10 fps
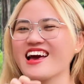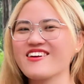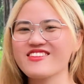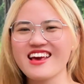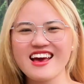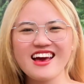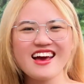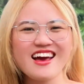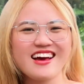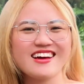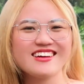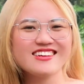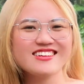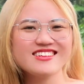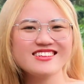nào nha.
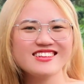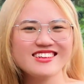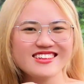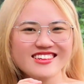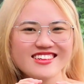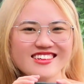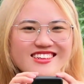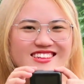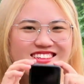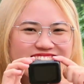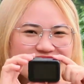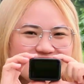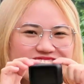Ok nha.